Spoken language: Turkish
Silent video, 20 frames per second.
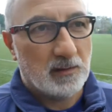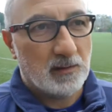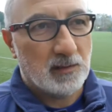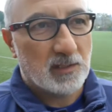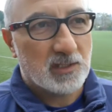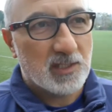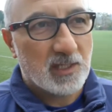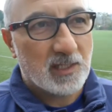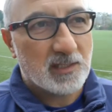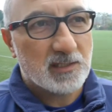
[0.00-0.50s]

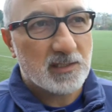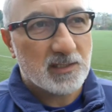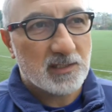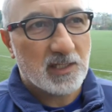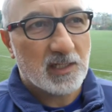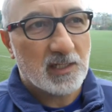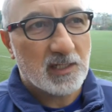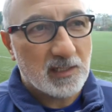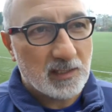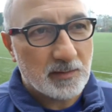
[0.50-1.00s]
Şanssız
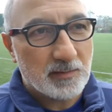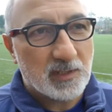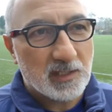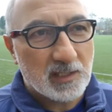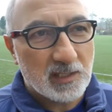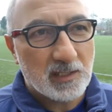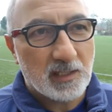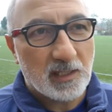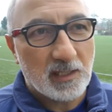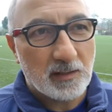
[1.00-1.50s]
şekilde bir
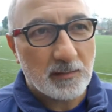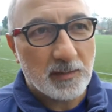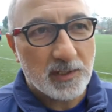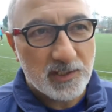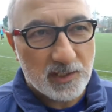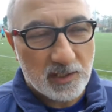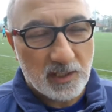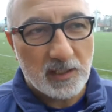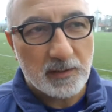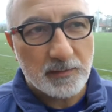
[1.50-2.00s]
iki tane
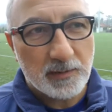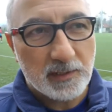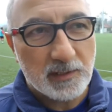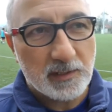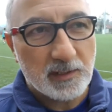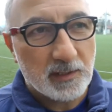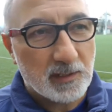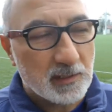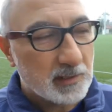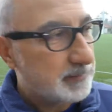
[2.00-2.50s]
maç
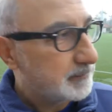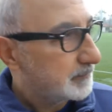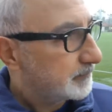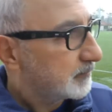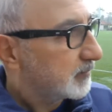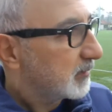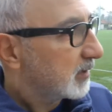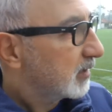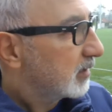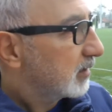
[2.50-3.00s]
kaybettik.
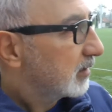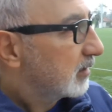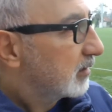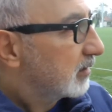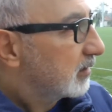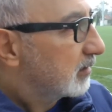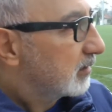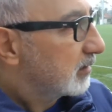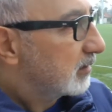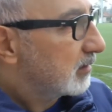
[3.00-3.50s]

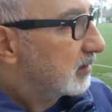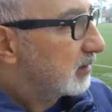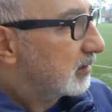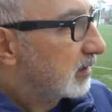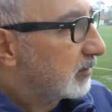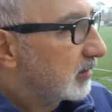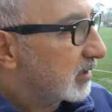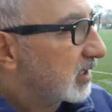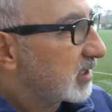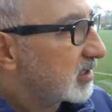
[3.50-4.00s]
Ee,
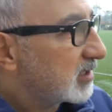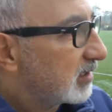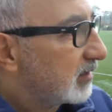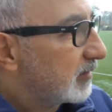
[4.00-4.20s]
ama geçen